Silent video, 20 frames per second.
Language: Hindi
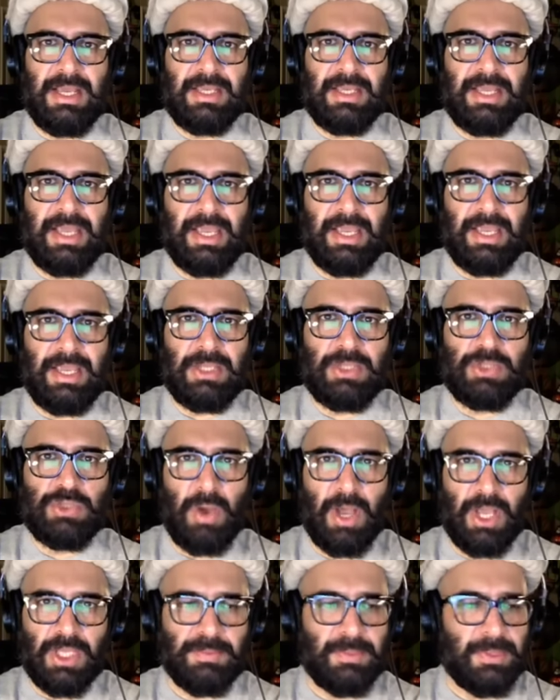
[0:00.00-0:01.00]
के
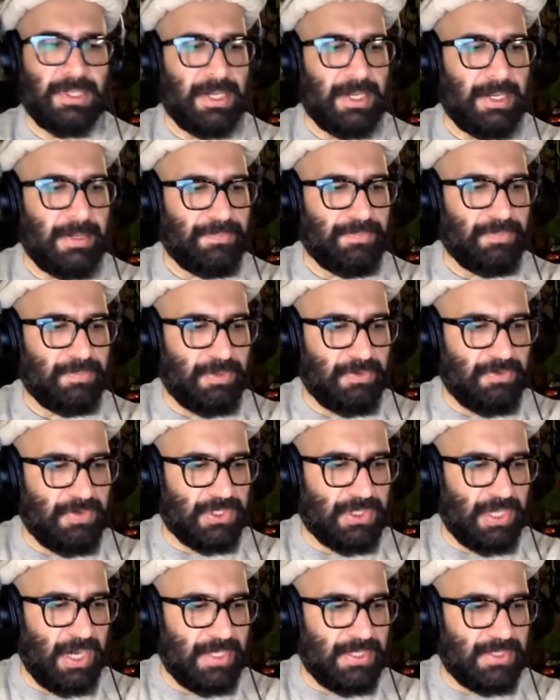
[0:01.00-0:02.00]
जो हस्बैंड हैं
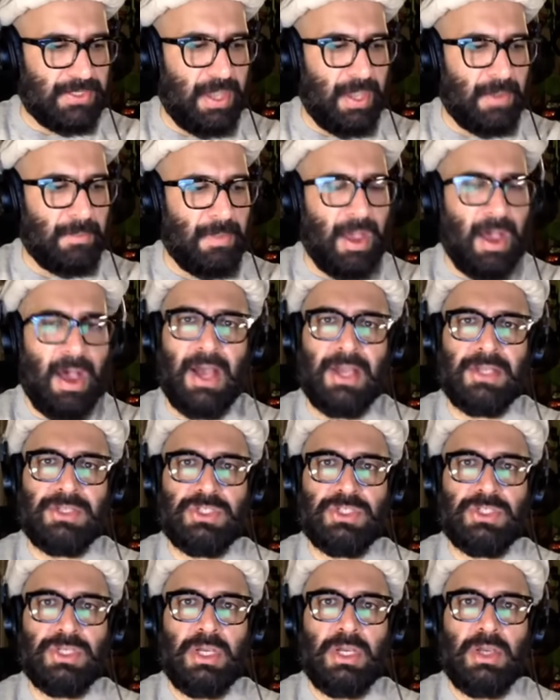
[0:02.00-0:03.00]
परवेज इलाही साहब
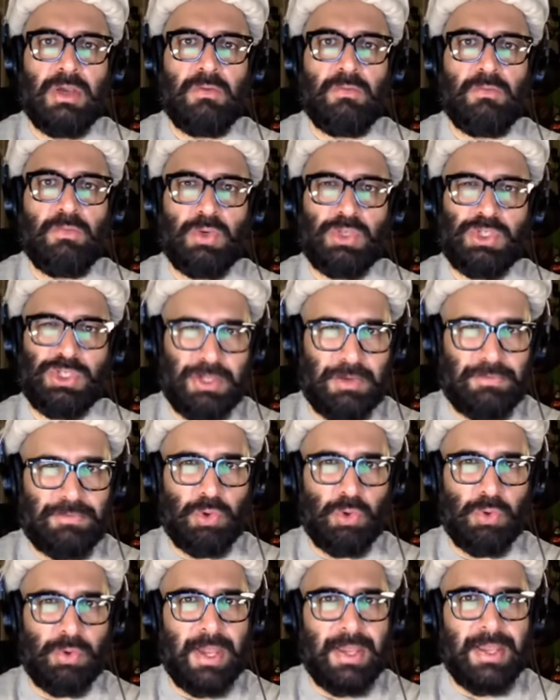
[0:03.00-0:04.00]
आज वो
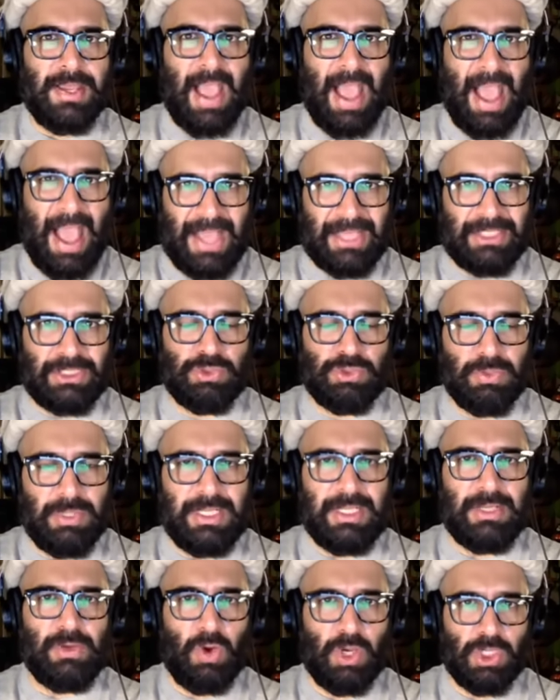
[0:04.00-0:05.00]
शिफ्ट हो गए हैं
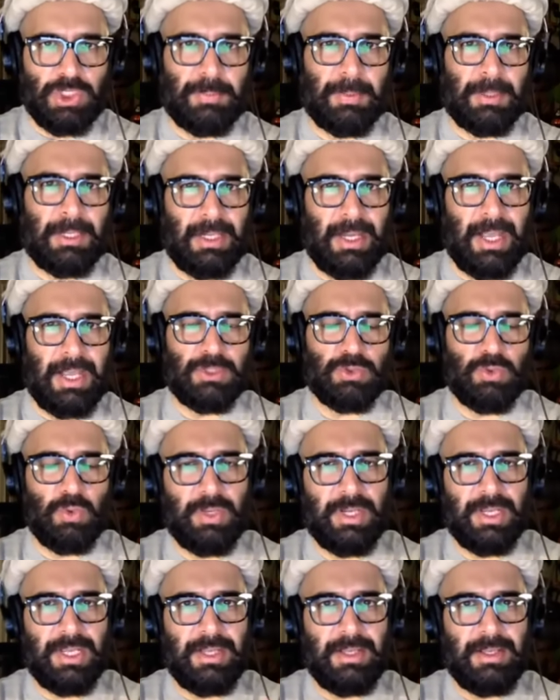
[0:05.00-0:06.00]
एक्चुअली हॉस्पिटलाइज
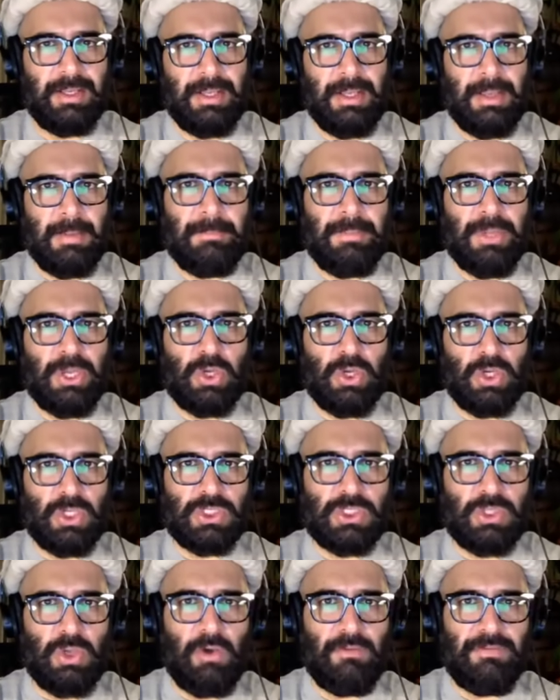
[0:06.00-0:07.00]
हो गए हैं
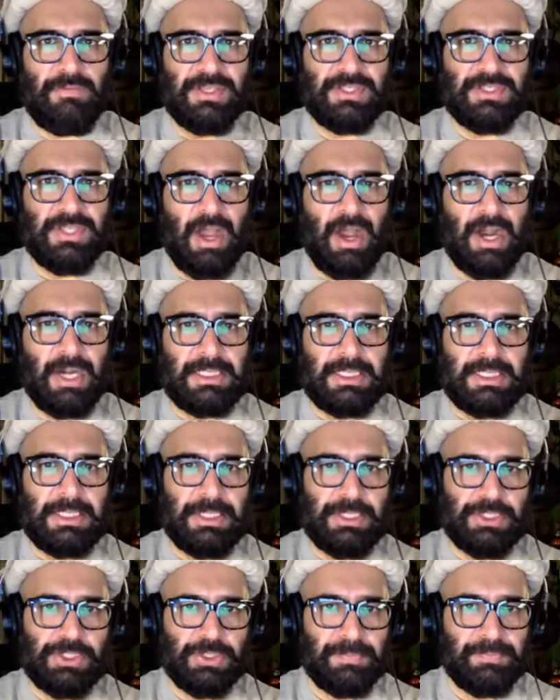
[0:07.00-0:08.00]
बिकॉज ऑफ हिज हार्ट
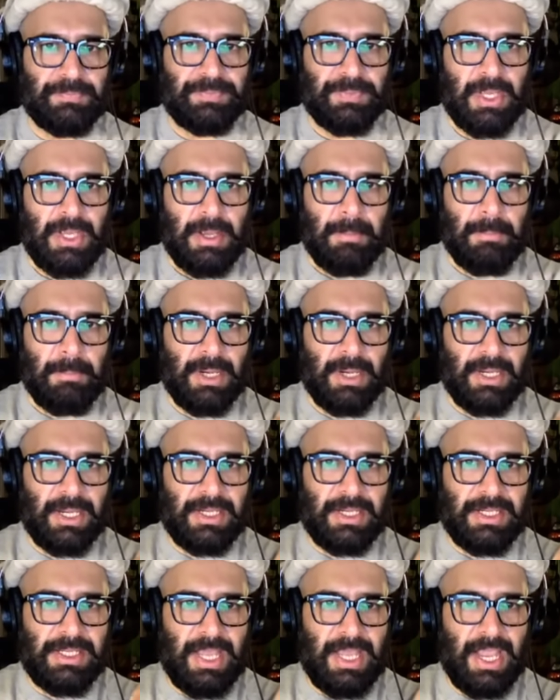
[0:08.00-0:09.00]
कंडीशन
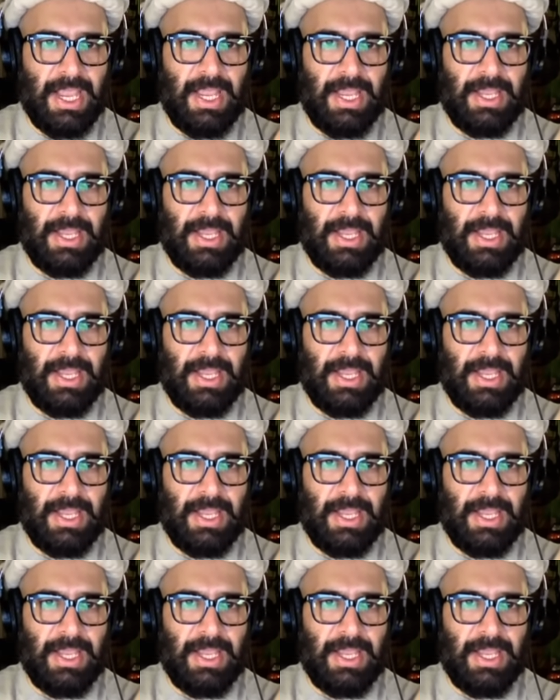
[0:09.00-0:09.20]
मगर ये